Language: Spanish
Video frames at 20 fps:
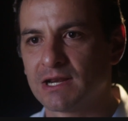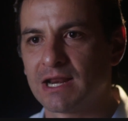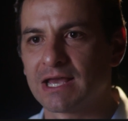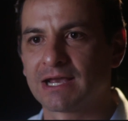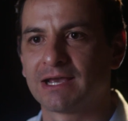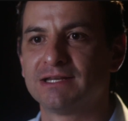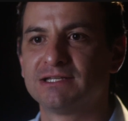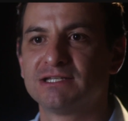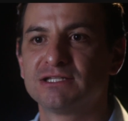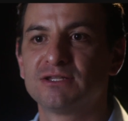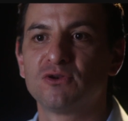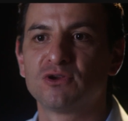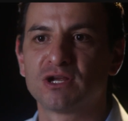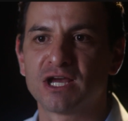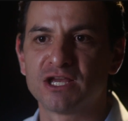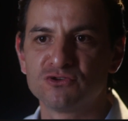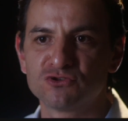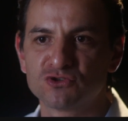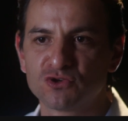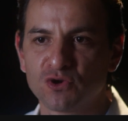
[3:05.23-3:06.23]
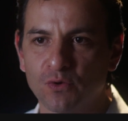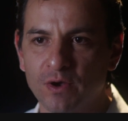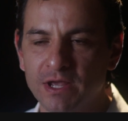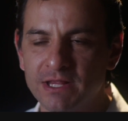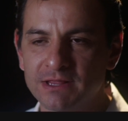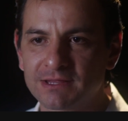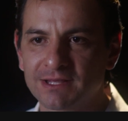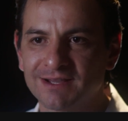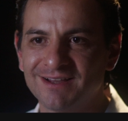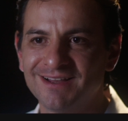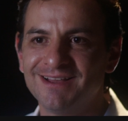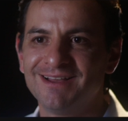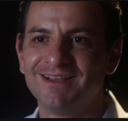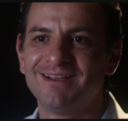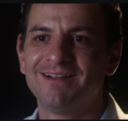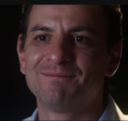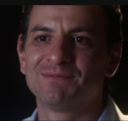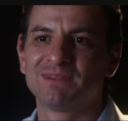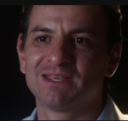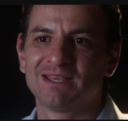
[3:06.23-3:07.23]
La crisis de los años 90
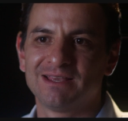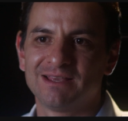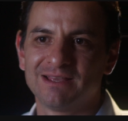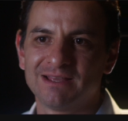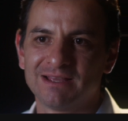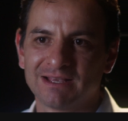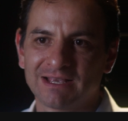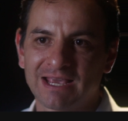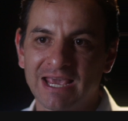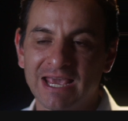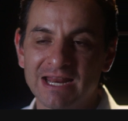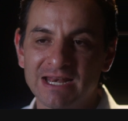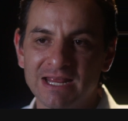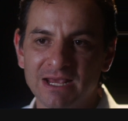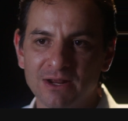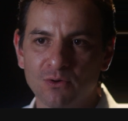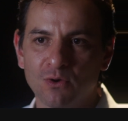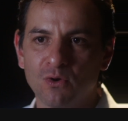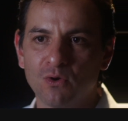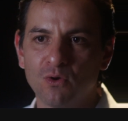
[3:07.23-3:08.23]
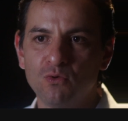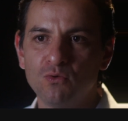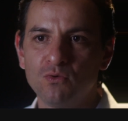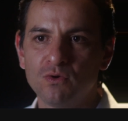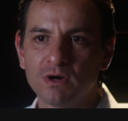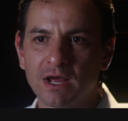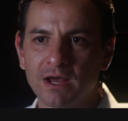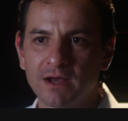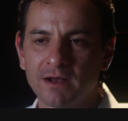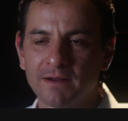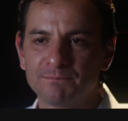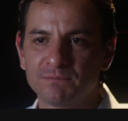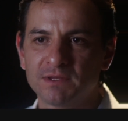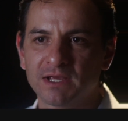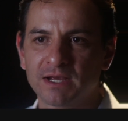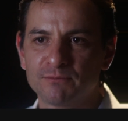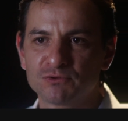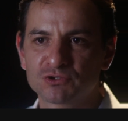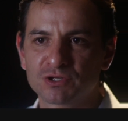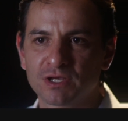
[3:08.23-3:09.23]
eh, generó una,
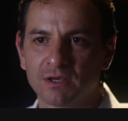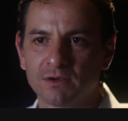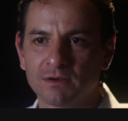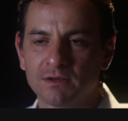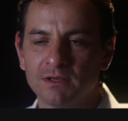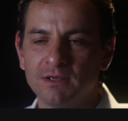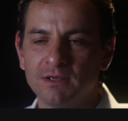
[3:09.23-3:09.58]
digamos que,